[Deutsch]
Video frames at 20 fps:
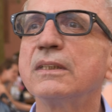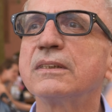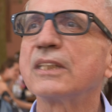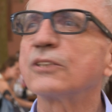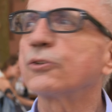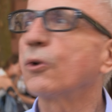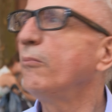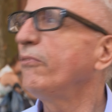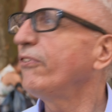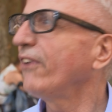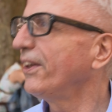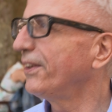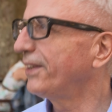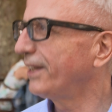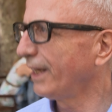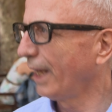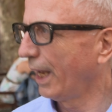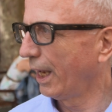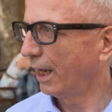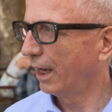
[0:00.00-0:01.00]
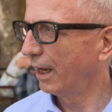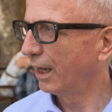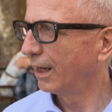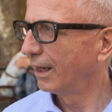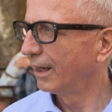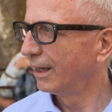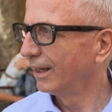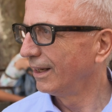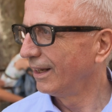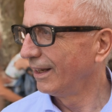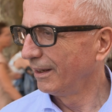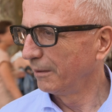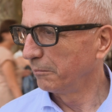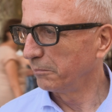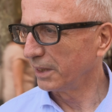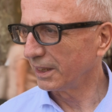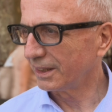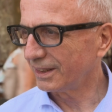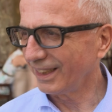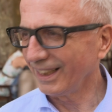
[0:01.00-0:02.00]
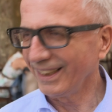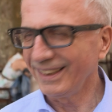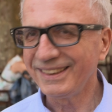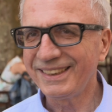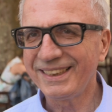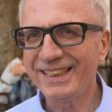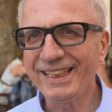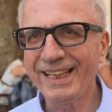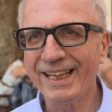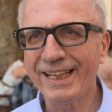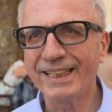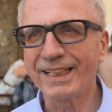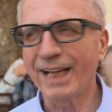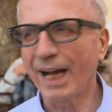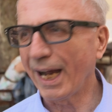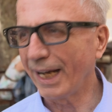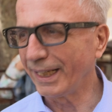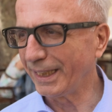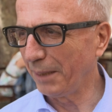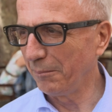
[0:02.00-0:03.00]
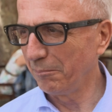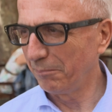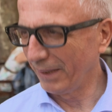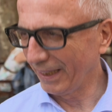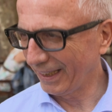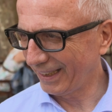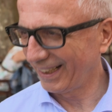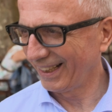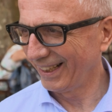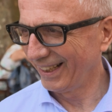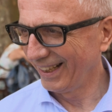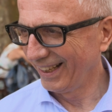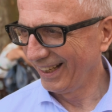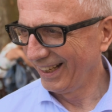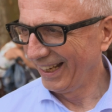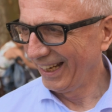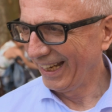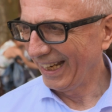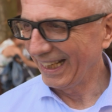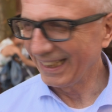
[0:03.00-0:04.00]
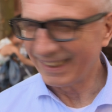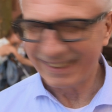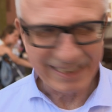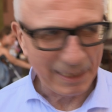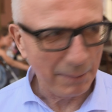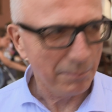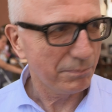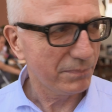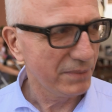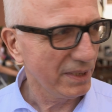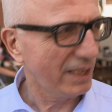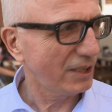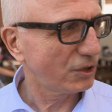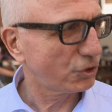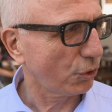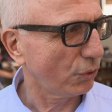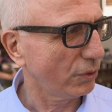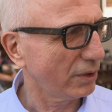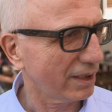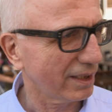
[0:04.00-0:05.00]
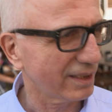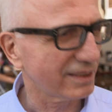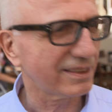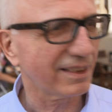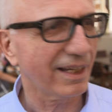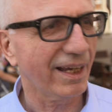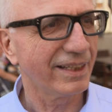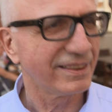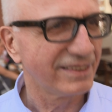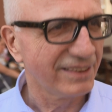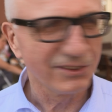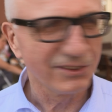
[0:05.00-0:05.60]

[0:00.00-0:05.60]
Das Umfeld hier, wir sehen es hier in einem Blick. Es gibt nichts Schöneres als